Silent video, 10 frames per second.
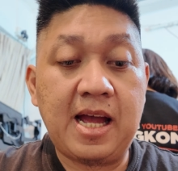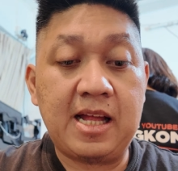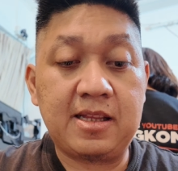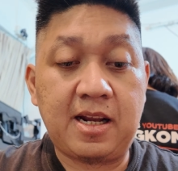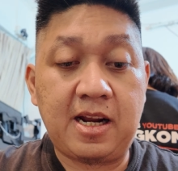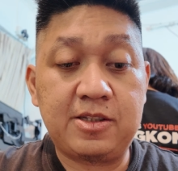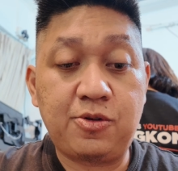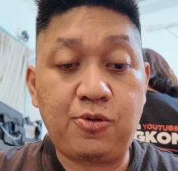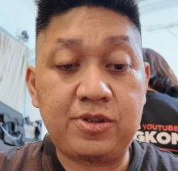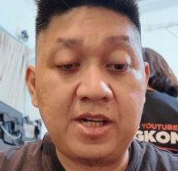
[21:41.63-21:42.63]
antara
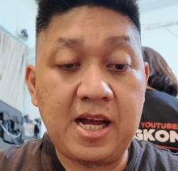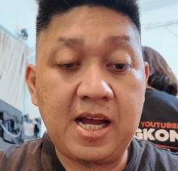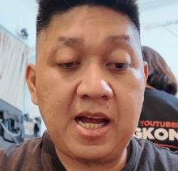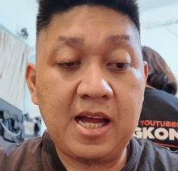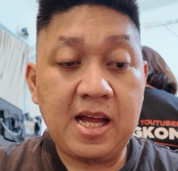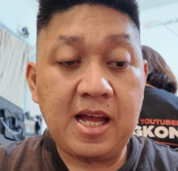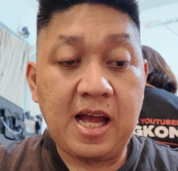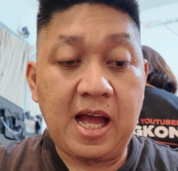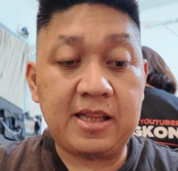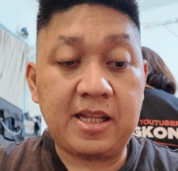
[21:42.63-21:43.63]
Jogja,
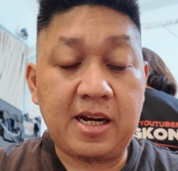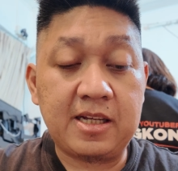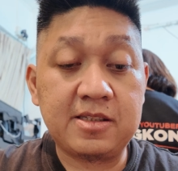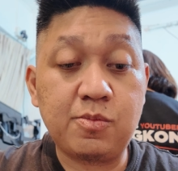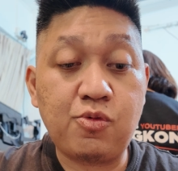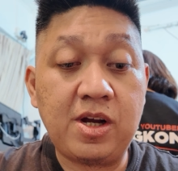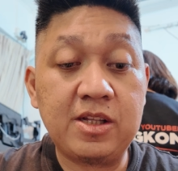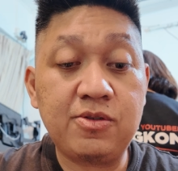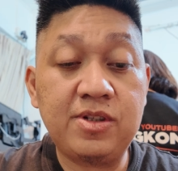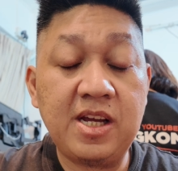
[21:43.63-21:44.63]
antara semua
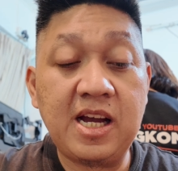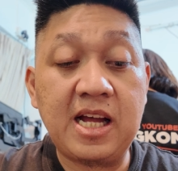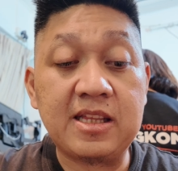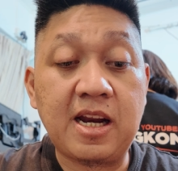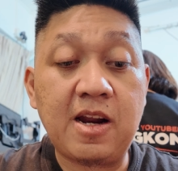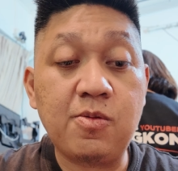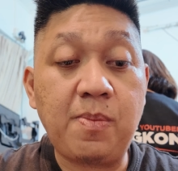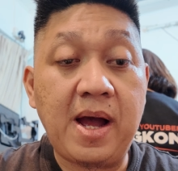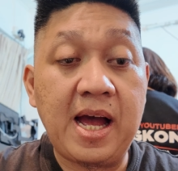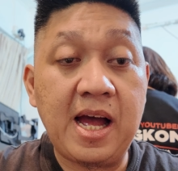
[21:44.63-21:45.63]
itu dia nggak terlalu
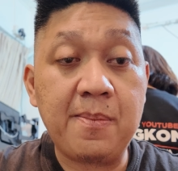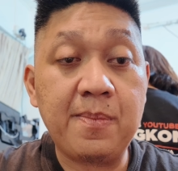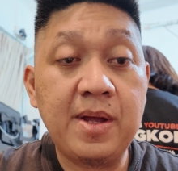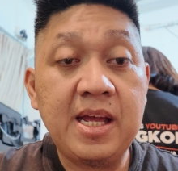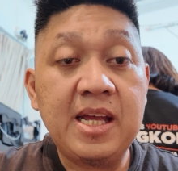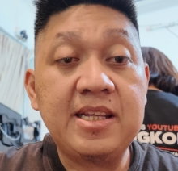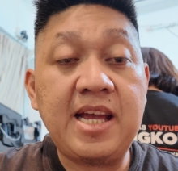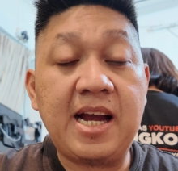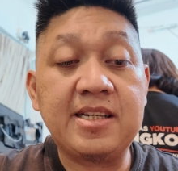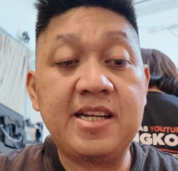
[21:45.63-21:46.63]
paham.
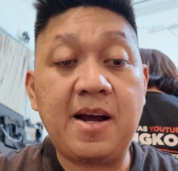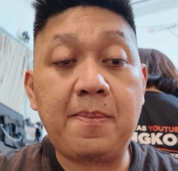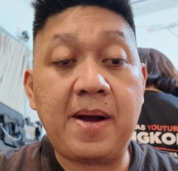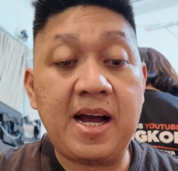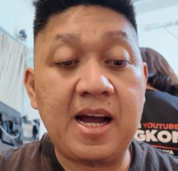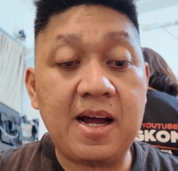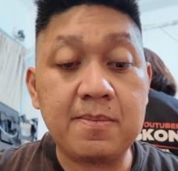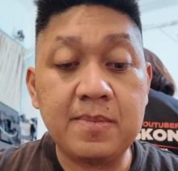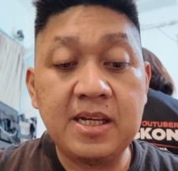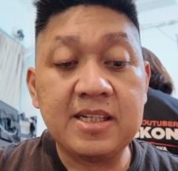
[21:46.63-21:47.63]
Yang dia
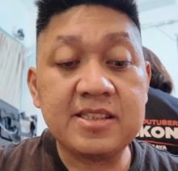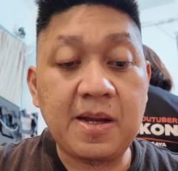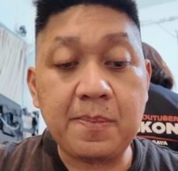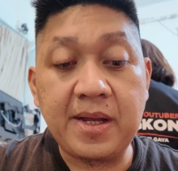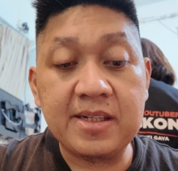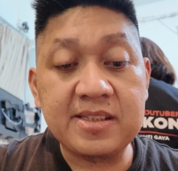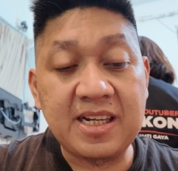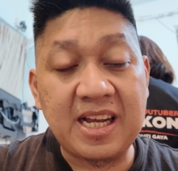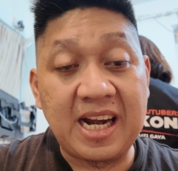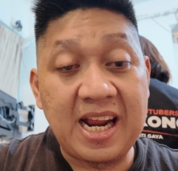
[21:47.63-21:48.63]
paham, sampean
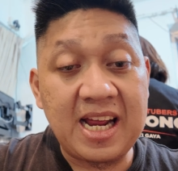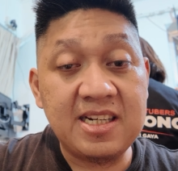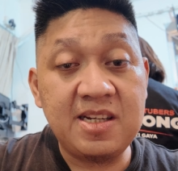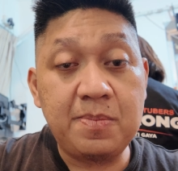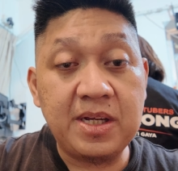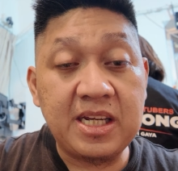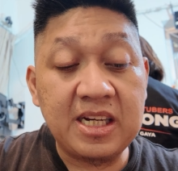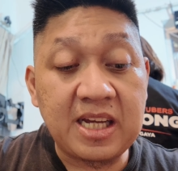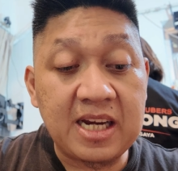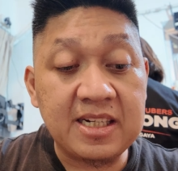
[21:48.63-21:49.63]
segera yeah.
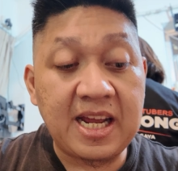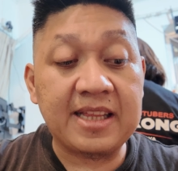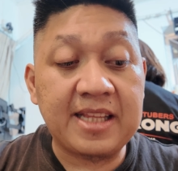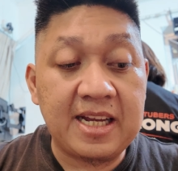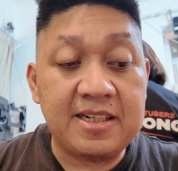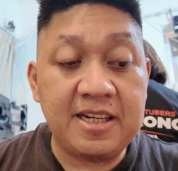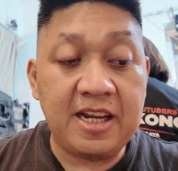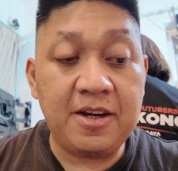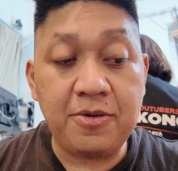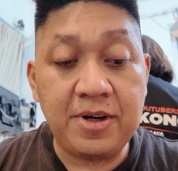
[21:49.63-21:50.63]
dibikinkan data di
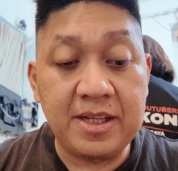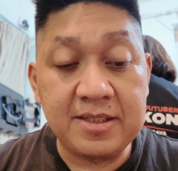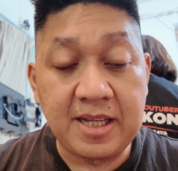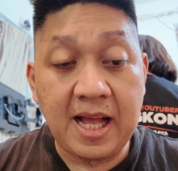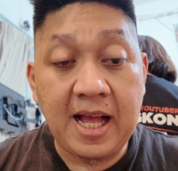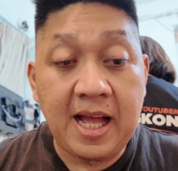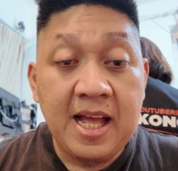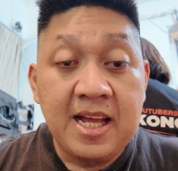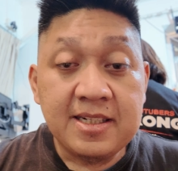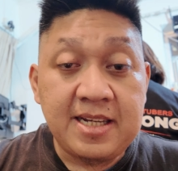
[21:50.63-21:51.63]
Indonesia
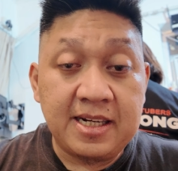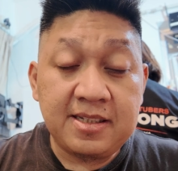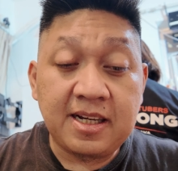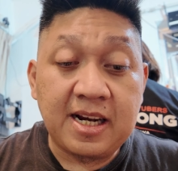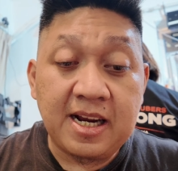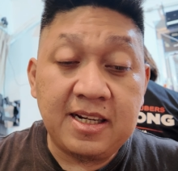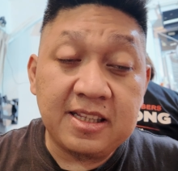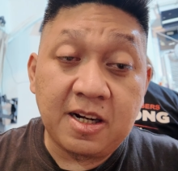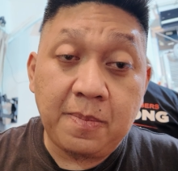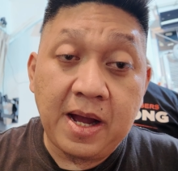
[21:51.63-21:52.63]
dan segera iya.
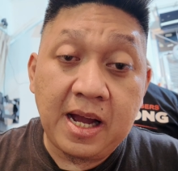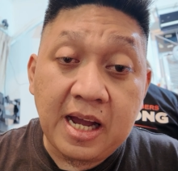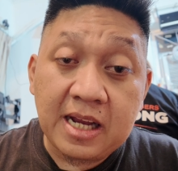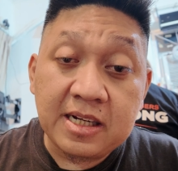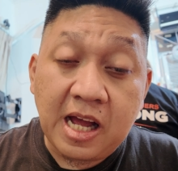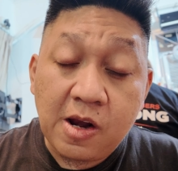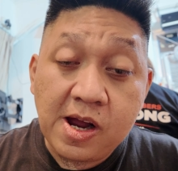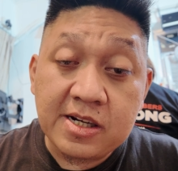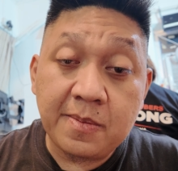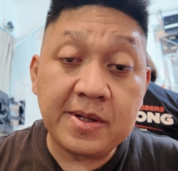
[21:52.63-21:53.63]
diterbangkan yeah. kalau
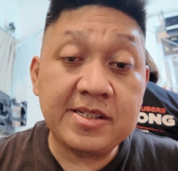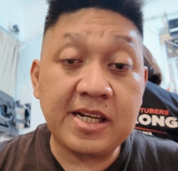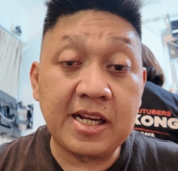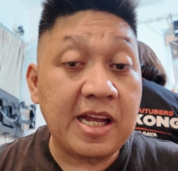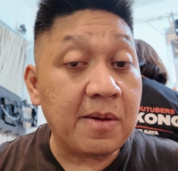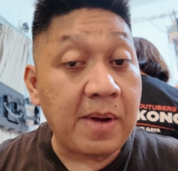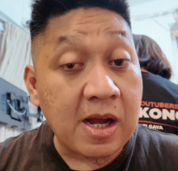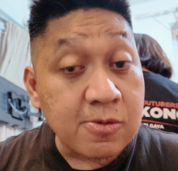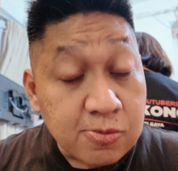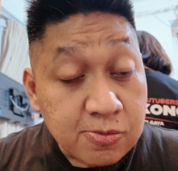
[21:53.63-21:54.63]
ada majikan yang
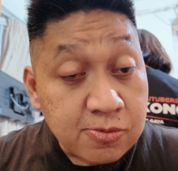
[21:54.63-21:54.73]
mau.